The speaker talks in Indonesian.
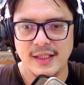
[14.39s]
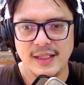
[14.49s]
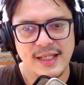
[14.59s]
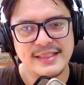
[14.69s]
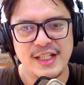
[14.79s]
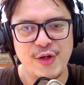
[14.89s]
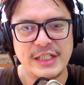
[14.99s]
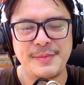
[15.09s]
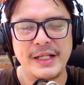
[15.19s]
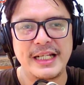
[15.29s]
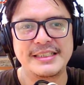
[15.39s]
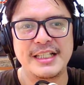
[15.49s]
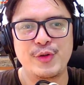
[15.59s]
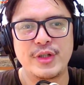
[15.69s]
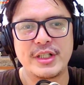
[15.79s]
Yes, halo guys, balik lagi
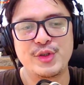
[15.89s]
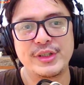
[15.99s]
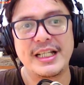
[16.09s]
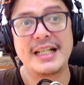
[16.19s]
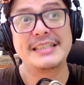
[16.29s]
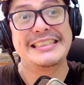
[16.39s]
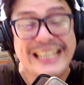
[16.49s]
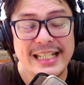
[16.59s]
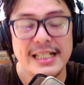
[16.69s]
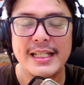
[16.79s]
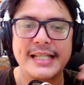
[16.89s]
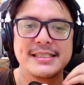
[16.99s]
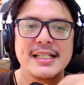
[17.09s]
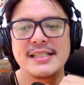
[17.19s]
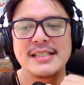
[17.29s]
channel gue Chris Lurita, ah, channel
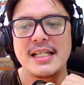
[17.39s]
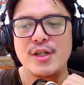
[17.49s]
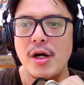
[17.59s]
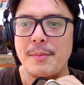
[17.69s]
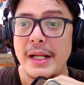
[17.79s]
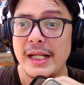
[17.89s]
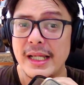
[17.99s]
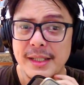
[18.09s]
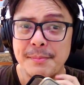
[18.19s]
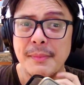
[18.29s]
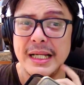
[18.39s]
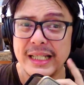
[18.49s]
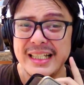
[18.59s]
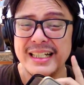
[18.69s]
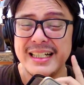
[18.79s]
GSL guys. Sekarang gue akan balik lagi
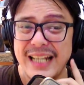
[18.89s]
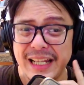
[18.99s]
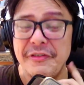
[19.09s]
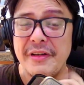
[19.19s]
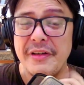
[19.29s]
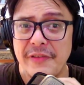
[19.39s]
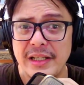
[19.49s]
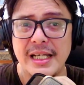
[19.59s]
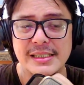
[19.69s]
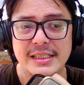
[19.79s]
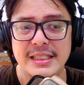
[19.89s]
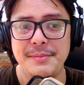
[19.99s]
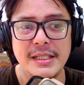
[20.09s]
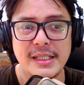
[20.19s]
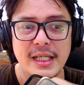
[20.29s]
balik ke Red Velvet guys. Ini
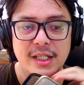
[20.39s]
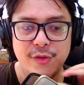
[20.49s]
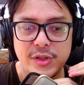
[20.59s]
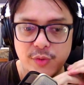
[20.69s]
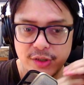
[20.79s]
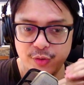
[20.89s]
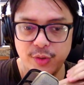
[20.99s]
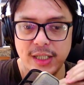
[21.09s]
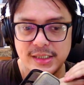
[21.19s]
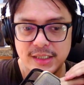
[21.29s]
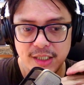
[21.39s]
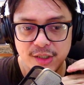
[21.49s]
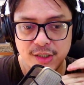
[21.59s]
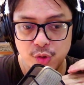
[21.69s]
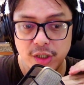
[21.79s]
banyak yang request waktu itu guys. Ini yang
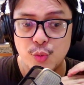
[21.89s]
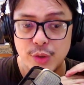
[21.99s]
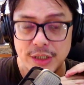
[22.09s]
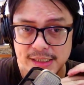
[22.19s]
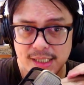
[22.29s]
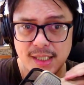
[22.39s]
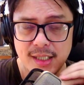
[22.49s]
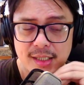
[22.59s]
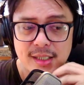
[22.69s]
judulnya Cookie Jar.